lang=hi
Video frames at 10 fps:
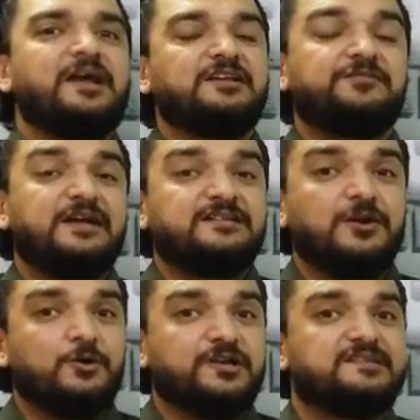इस
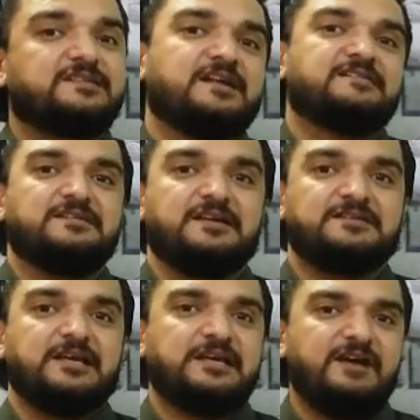फैसले को किस तरह से
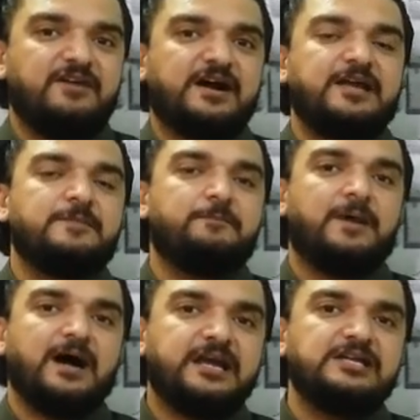देखते हैं क्या वाकई में
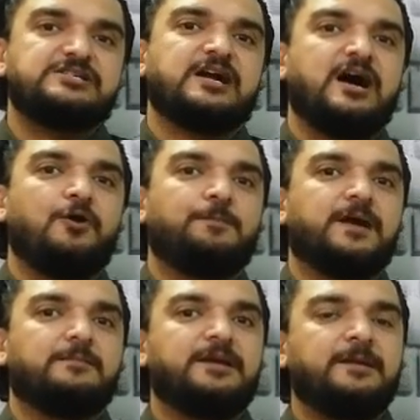बाकी जगहों
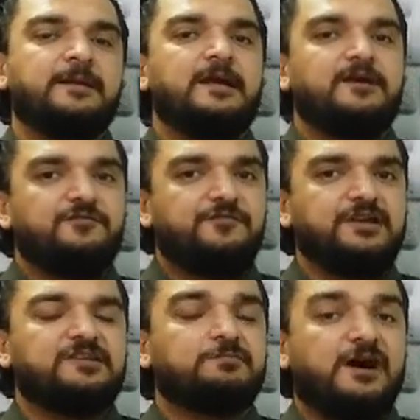पर भी
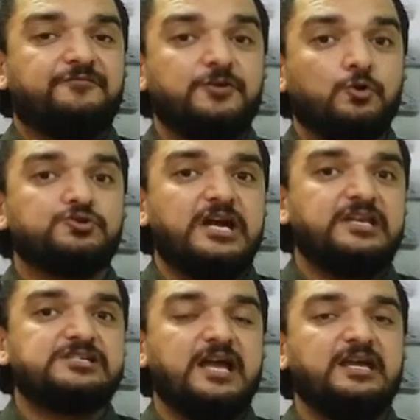फ़ीस माफ़ी हो
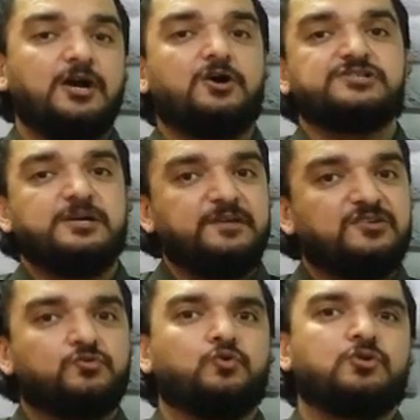जानी चाहिए और जब
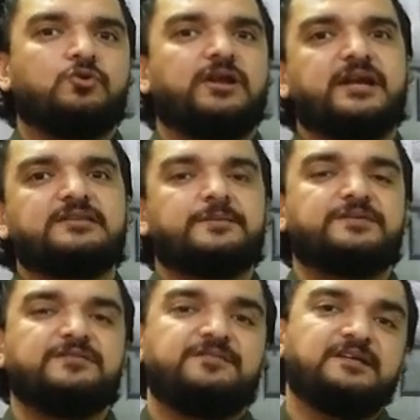स्कूल खोलेंगे तब
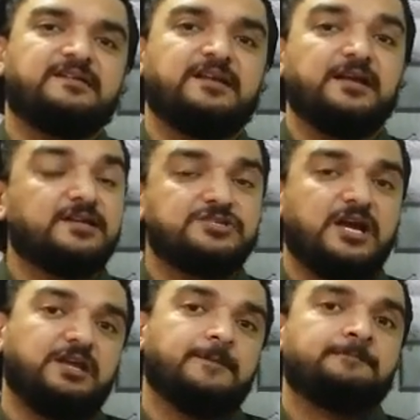से फ़ीस लेना
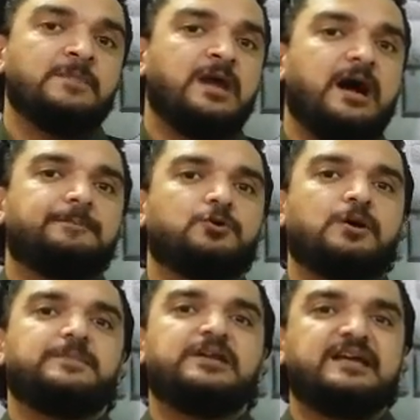चाहिए आप
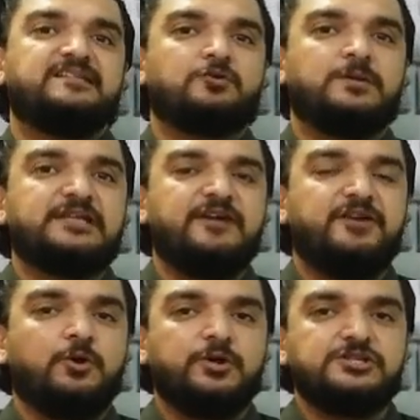लोग अपनी राय ज़रूर बताएं
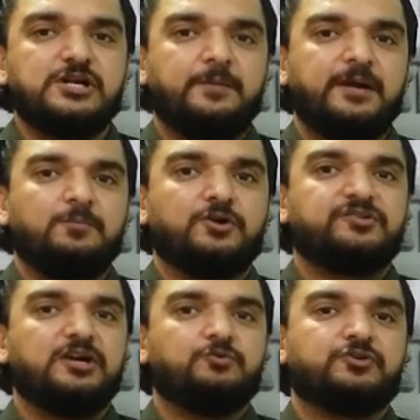वीडियो के नीचे कमेंट
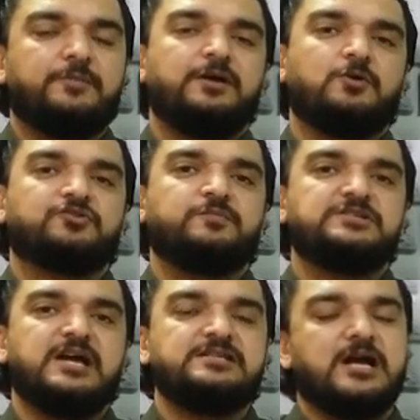बॉक्स है उस कमेंट बॉक्स
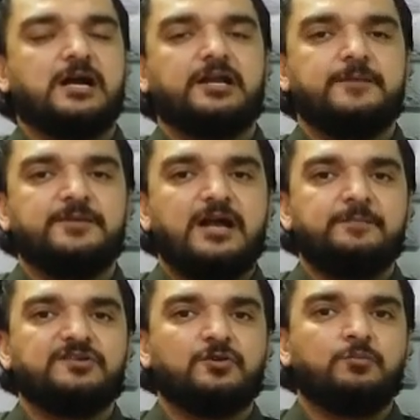में जाएं जाकर के अपनी
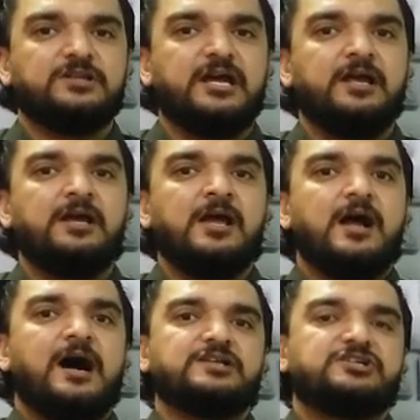राय में ज़रूर बताएं
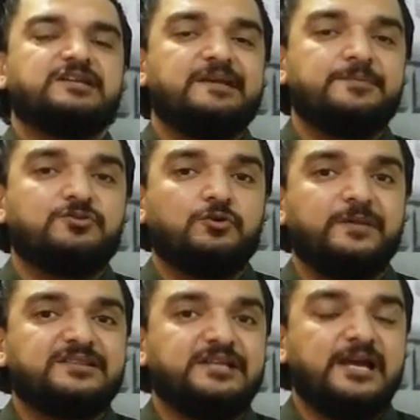आज के इस एपिसोड
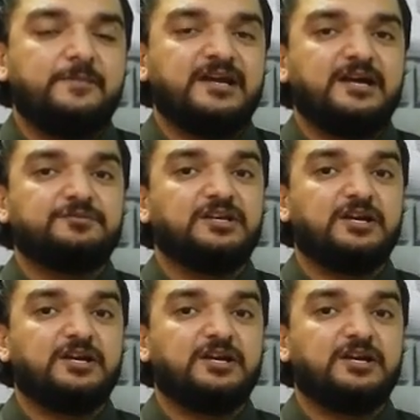में इतना ही हमारी आपसे